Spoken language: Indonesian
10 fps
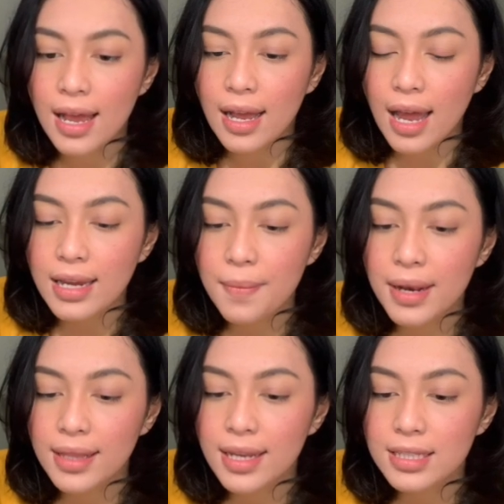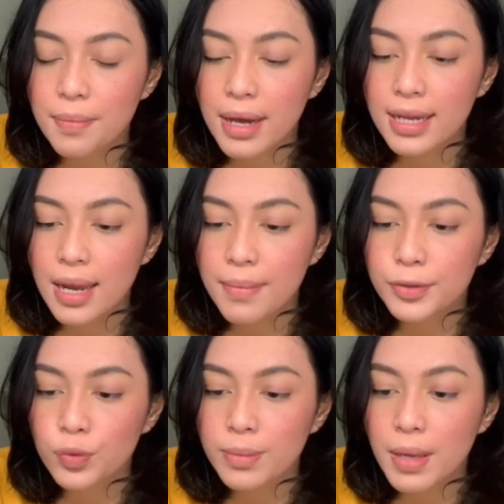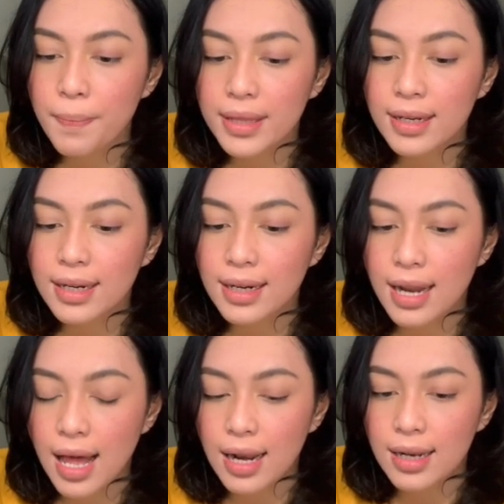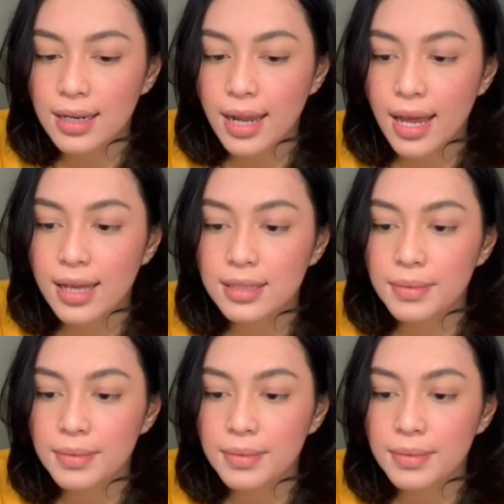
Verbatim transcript: Kan dia bilang tadi sebagian mahasiswi MIPA terkenal ya,